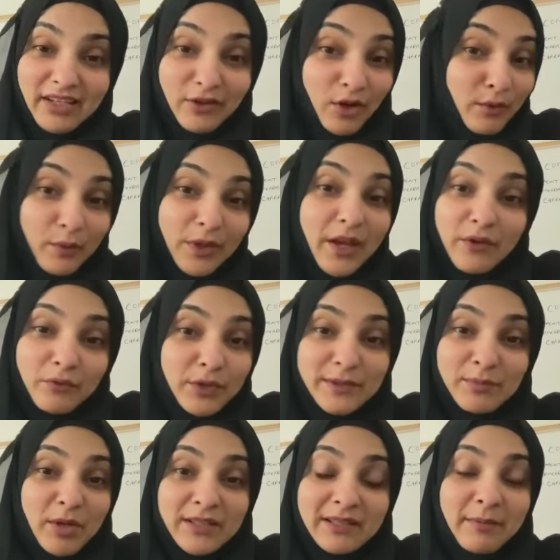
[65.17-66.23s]
नॉट विदाउट
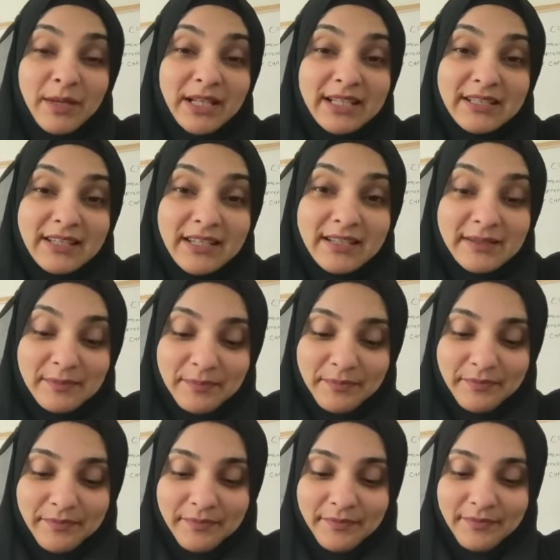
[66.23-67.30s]
रिस्पॉन्सिबिलिटीज़
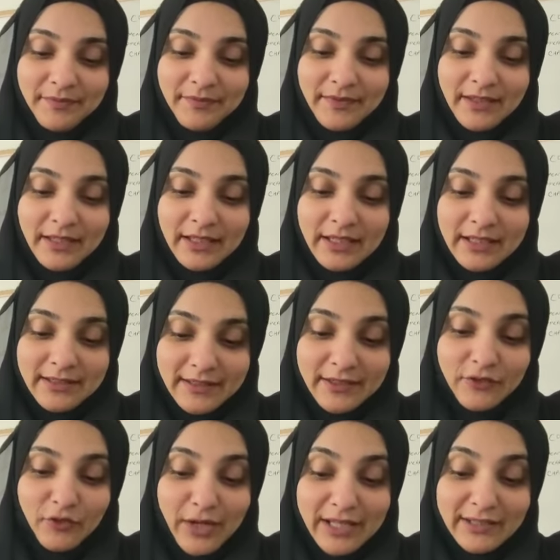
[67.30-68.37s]
इट्स ए
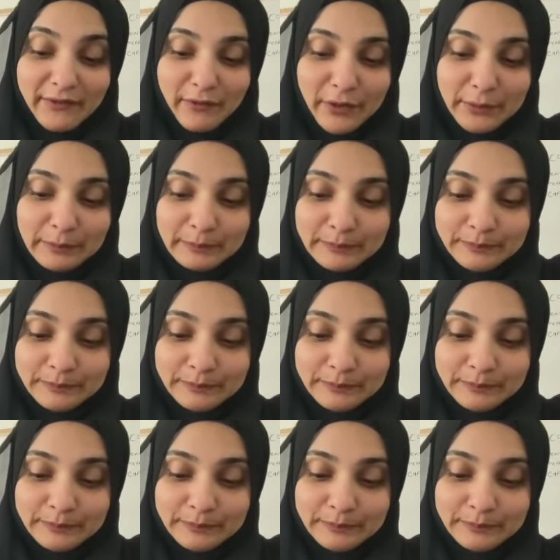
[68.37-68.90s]
ट्रांसफ़र